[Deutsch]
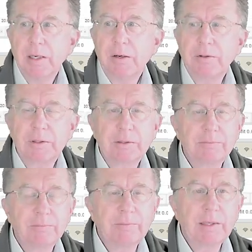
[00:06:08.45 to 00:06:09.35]
Und
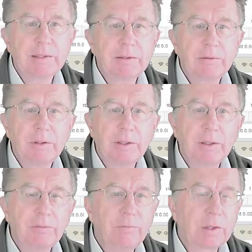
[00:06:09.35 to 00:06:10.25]
das war natürlich
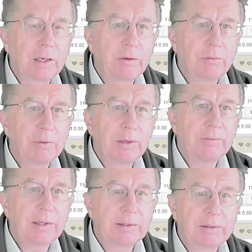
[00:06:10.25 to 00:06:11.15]
wirklich
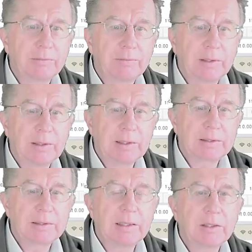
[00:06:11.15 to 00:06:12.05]
unerwartet, weil
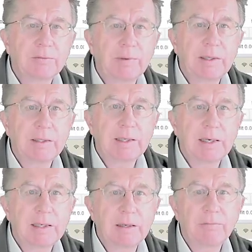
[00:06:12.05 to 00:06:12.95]
letzten Endes war ja der
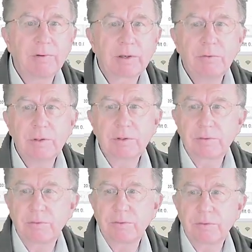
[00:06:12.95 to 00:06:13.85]
Handel
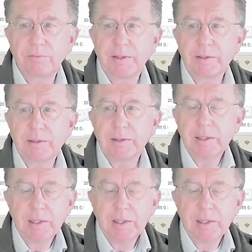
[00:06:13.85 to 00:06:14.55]
verkürzt und so weiter.